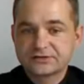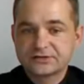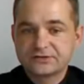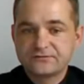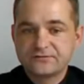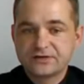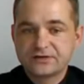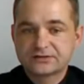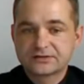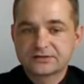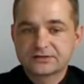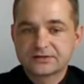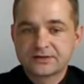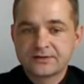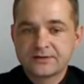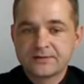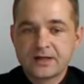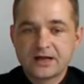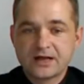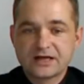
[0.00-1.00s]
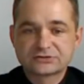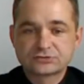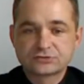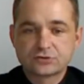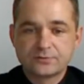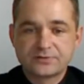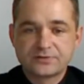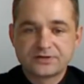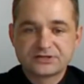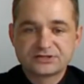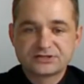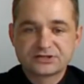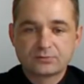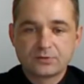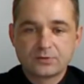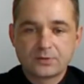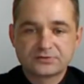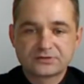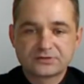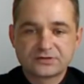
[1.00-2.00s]
северные ветры, а столбики
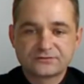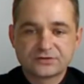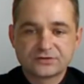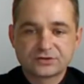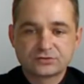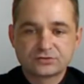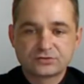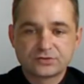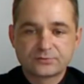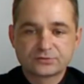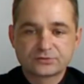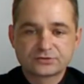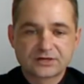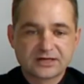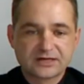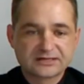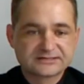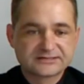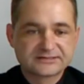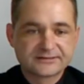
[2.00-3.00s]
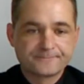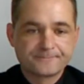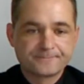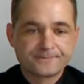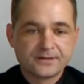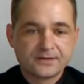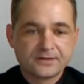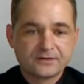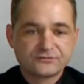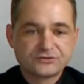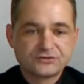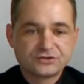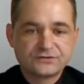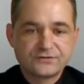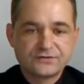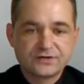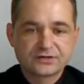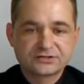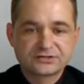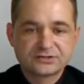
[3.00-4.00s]
термометров начнут опускаться
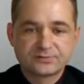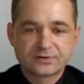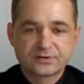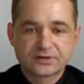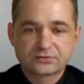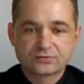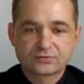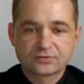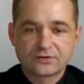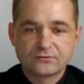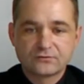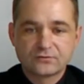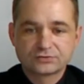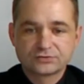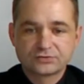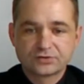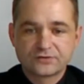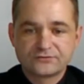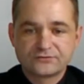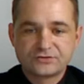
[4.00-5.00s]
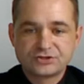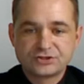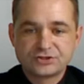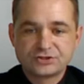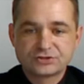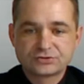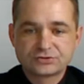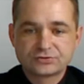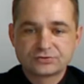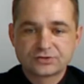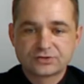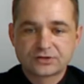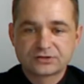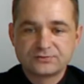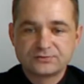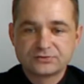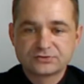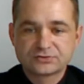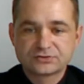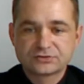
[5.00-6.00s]
четверг температура воздуха в течение суток
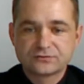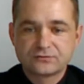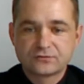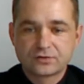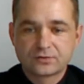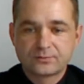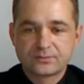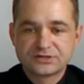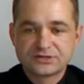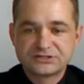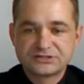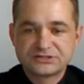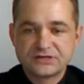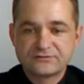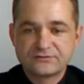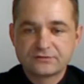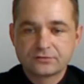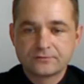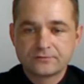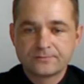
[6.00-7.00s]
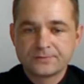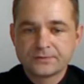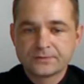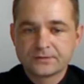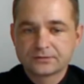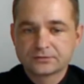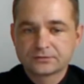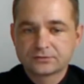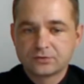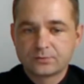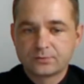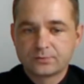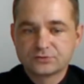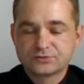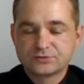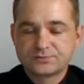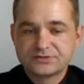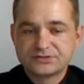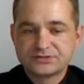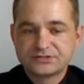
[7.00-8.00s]
от минус 2 по северу до
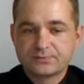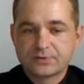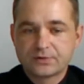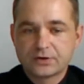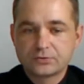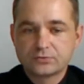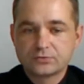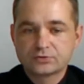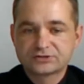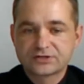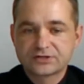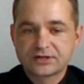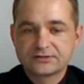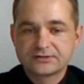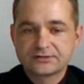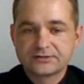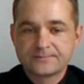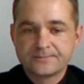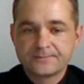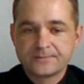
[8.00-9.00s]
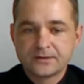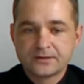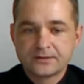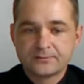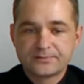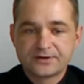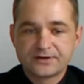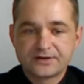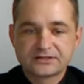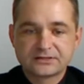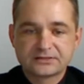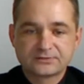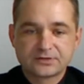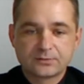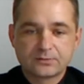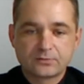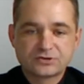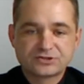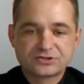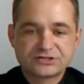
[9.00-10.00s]
плюс 5 по югу страны. При этом
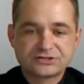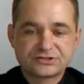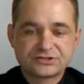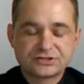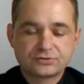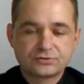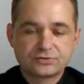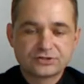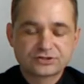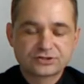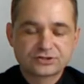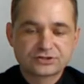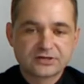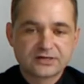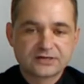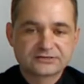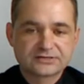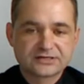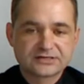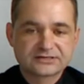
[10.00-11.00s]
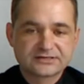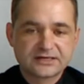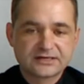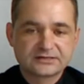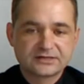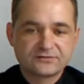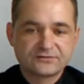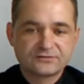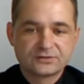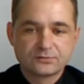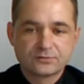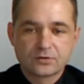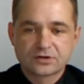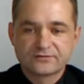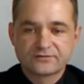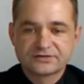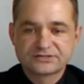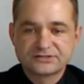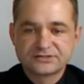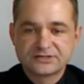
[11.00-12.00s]
на большей части территории ожидаются осадки в виде
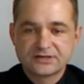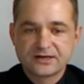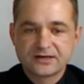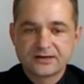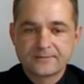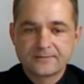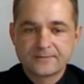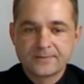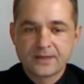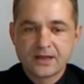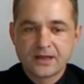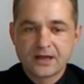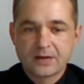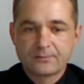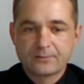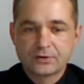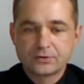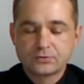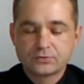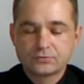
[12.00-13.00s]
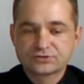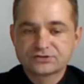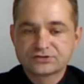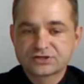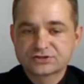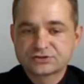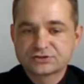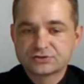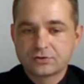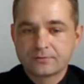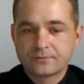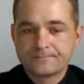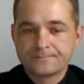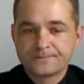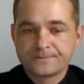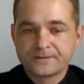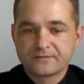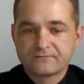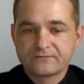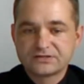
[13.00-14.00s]
мокрого снега, а по югу с
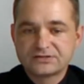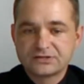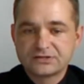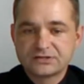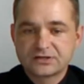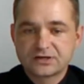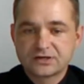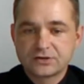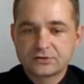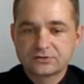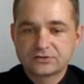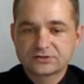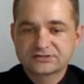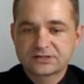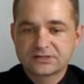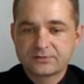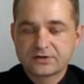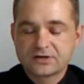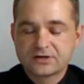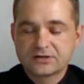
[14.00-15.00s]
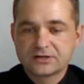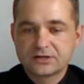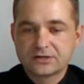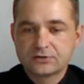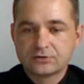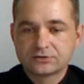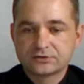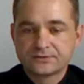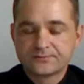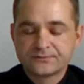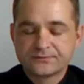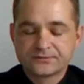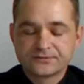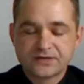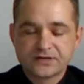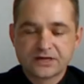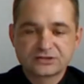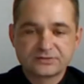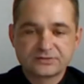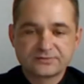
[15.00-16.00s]
дождем. В отдельных районах слабый гололед.
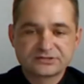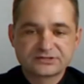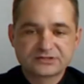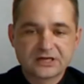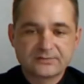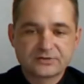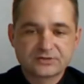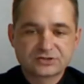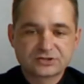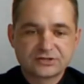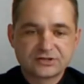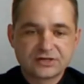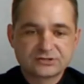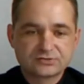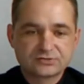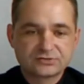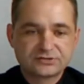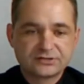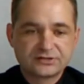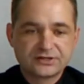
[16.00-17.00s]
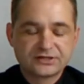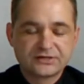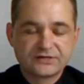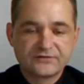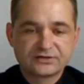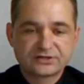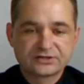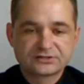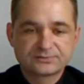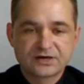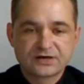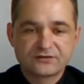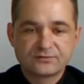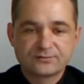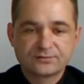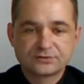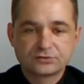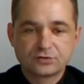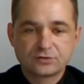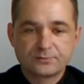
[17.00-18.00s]
Также местами ожидается усиление ветра с
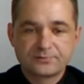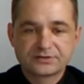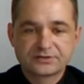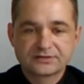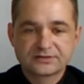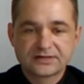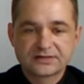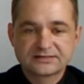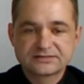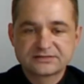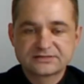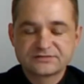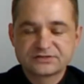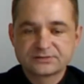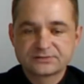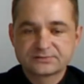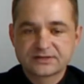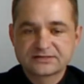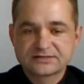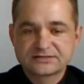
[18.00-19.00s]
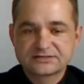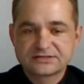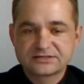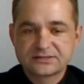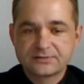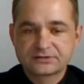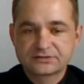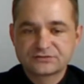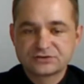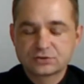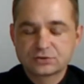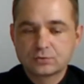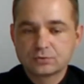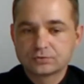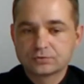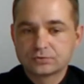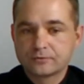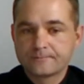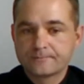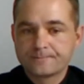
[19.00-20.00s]
порывами до 15-18 метров в
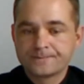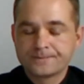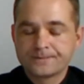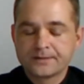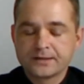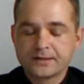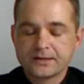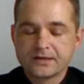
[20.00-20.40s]
секунду.